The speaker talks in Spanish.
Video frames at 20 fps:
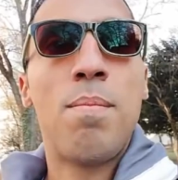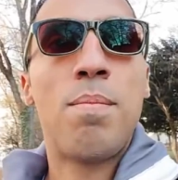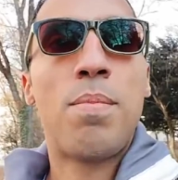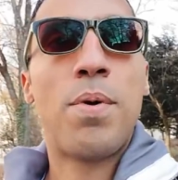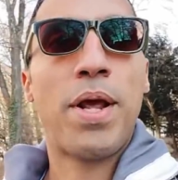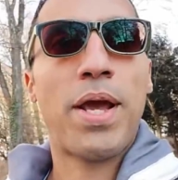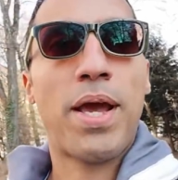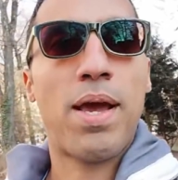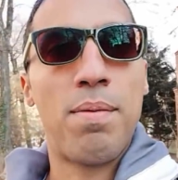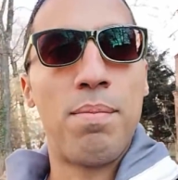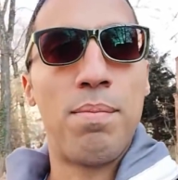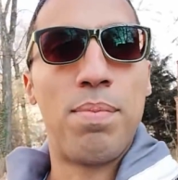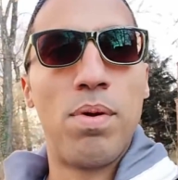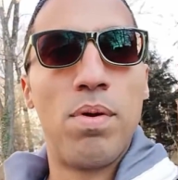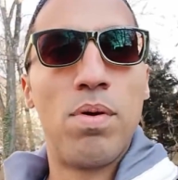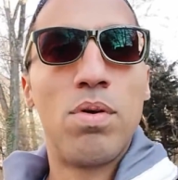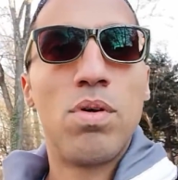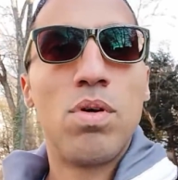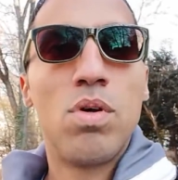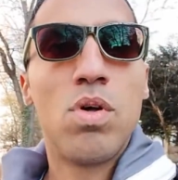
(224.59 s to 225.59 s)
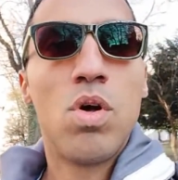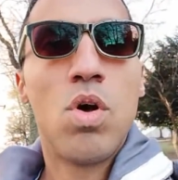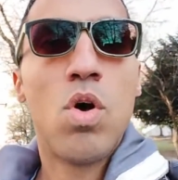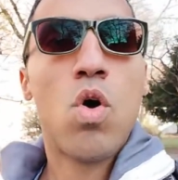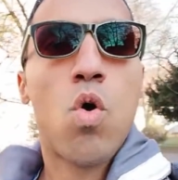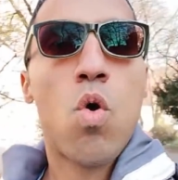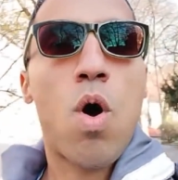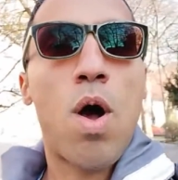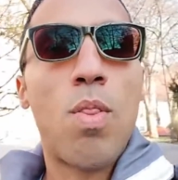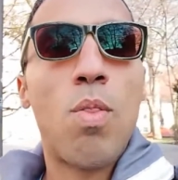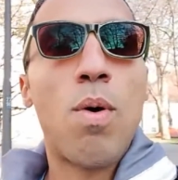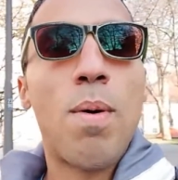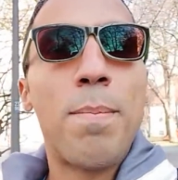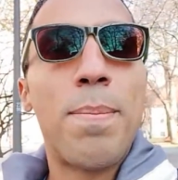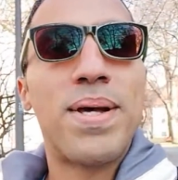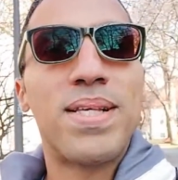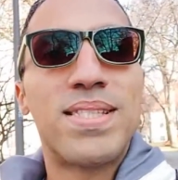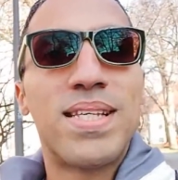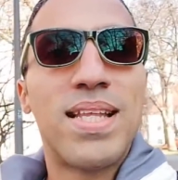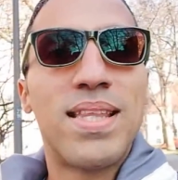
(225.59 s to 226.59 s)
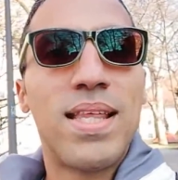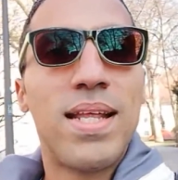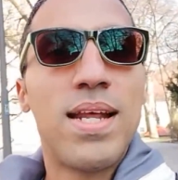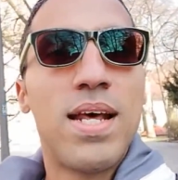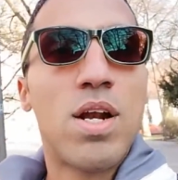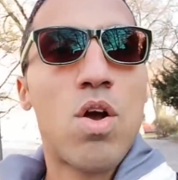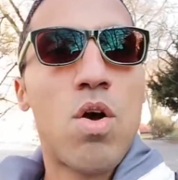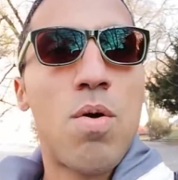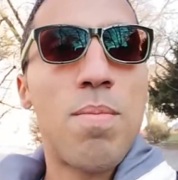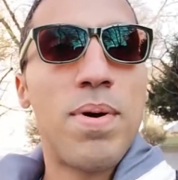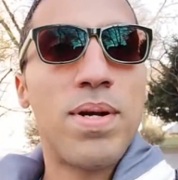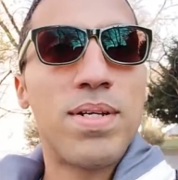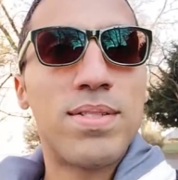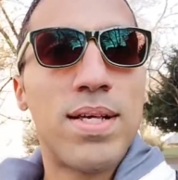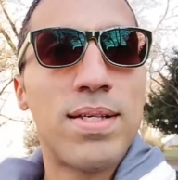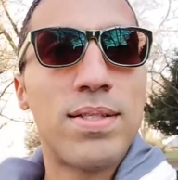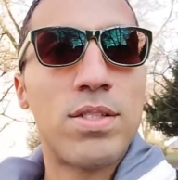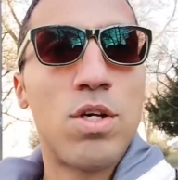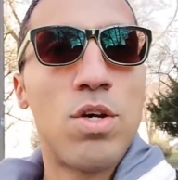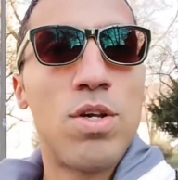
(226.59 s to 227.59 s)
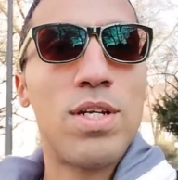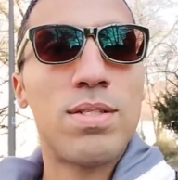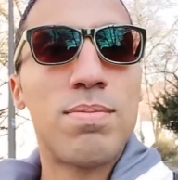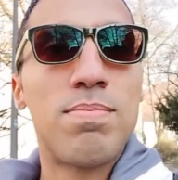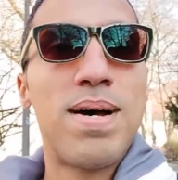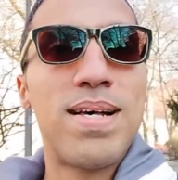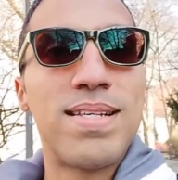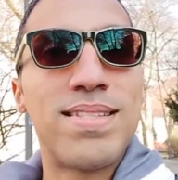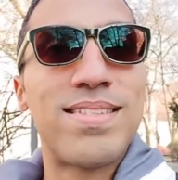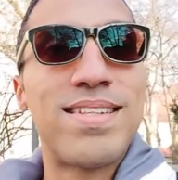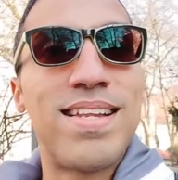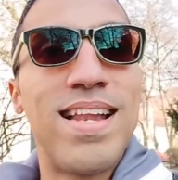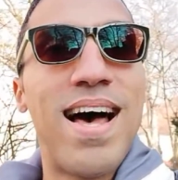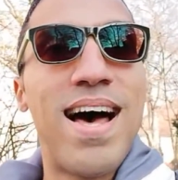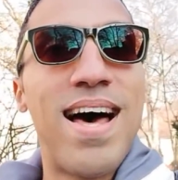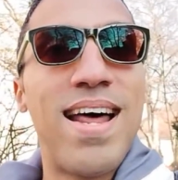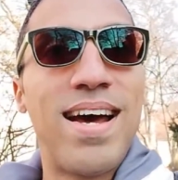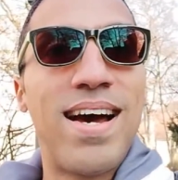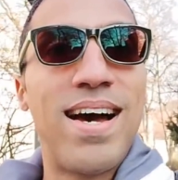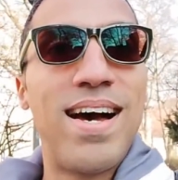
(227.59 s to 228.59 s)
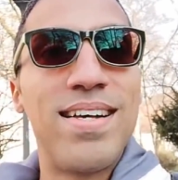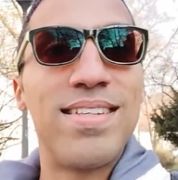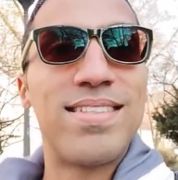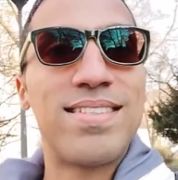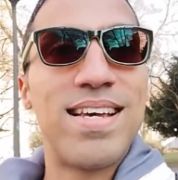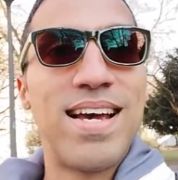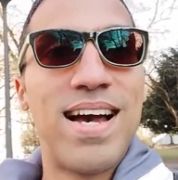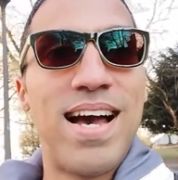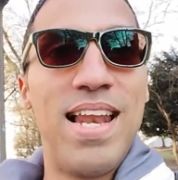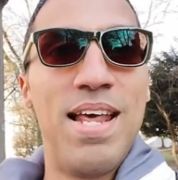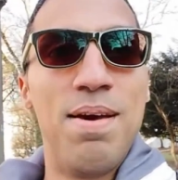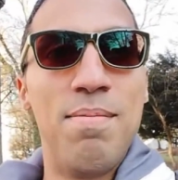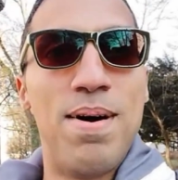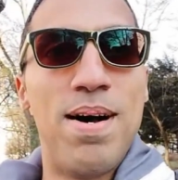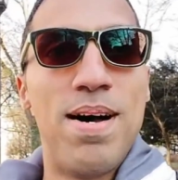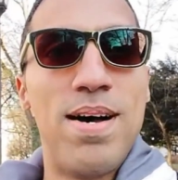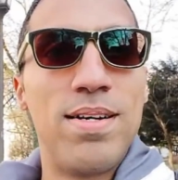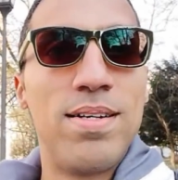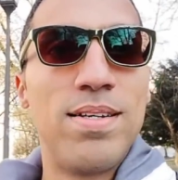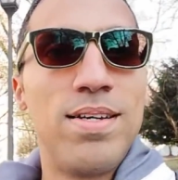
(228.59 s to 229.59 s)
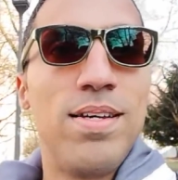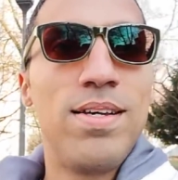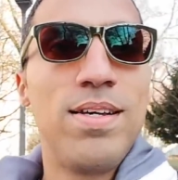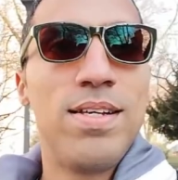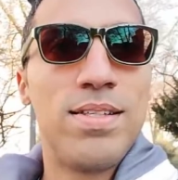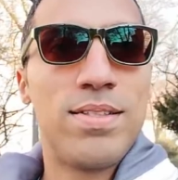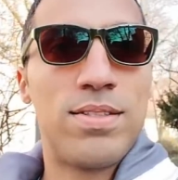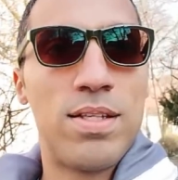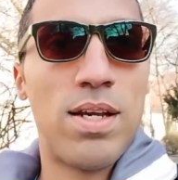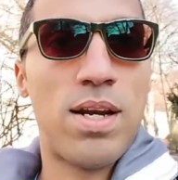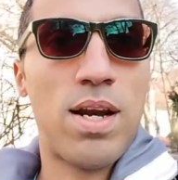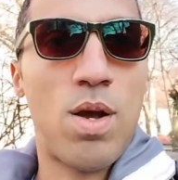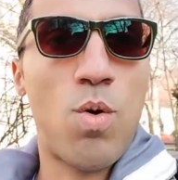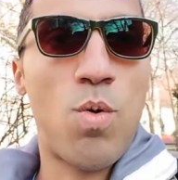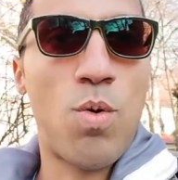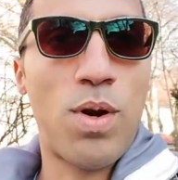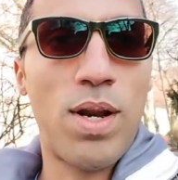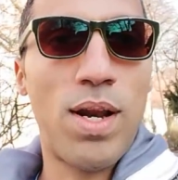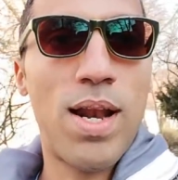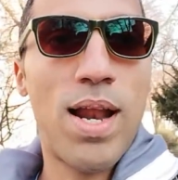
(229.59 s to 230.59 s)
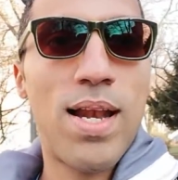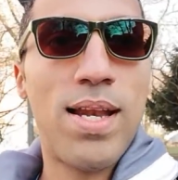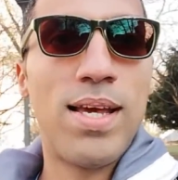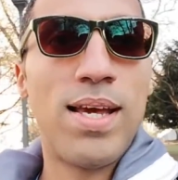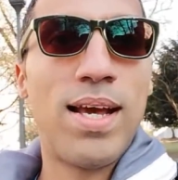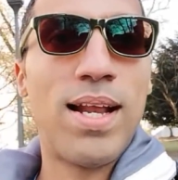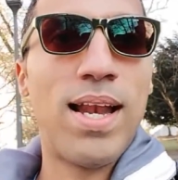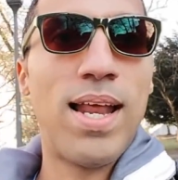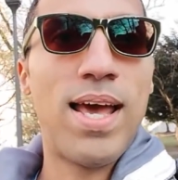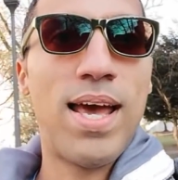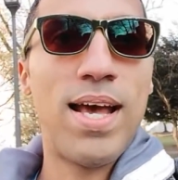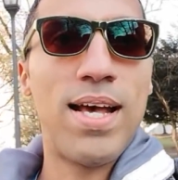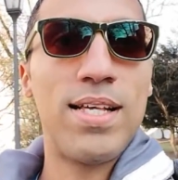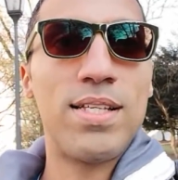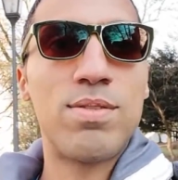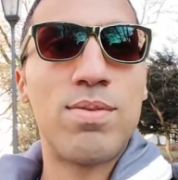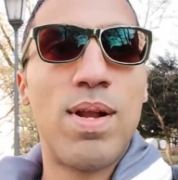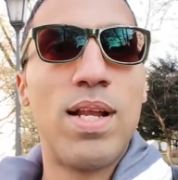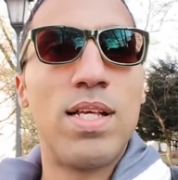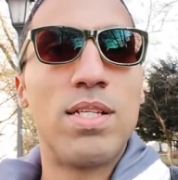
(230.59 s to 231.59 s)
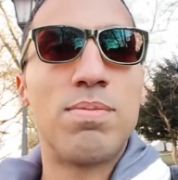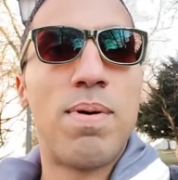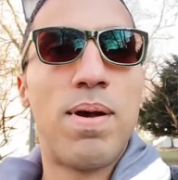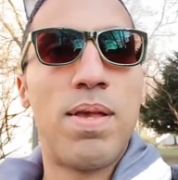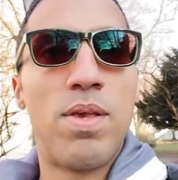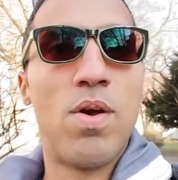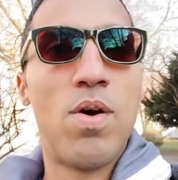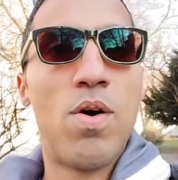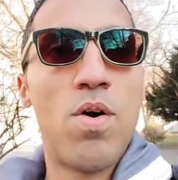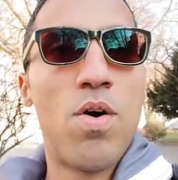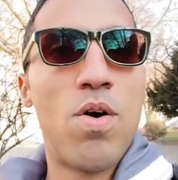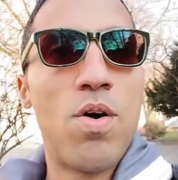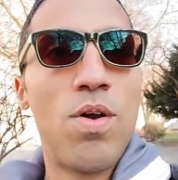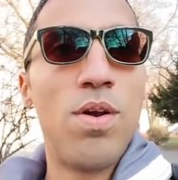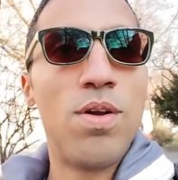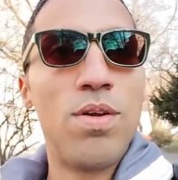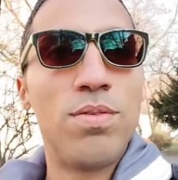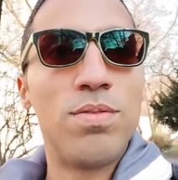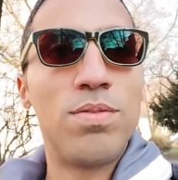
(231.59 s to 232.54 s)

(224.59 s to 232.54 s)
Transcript: Por ejemplo, cuando empecé a tener conversaciones más largas en alemán sin recurrir al inglés o al español,